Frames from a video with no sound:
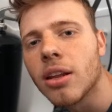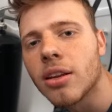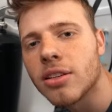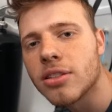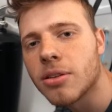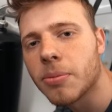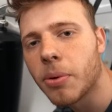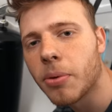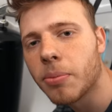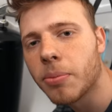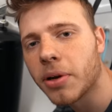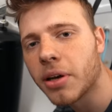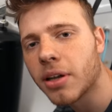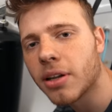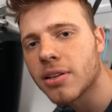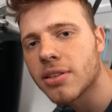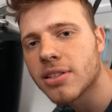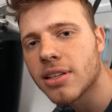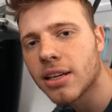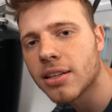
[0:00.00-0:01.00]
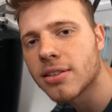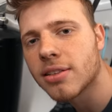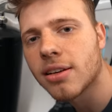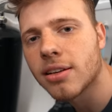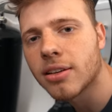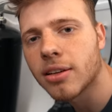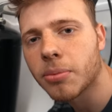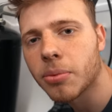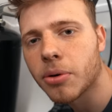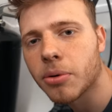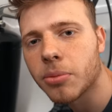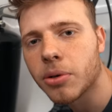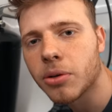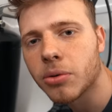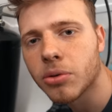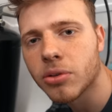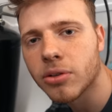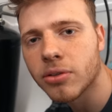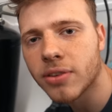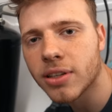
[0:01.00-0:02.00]
Diese Pumpe kann 6 Liter pro
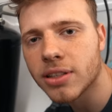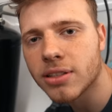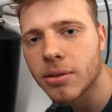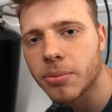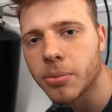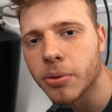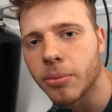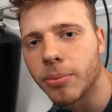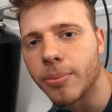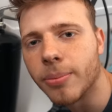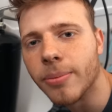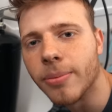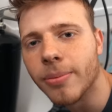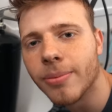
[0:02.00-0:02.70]
Minute Wasser pumpen.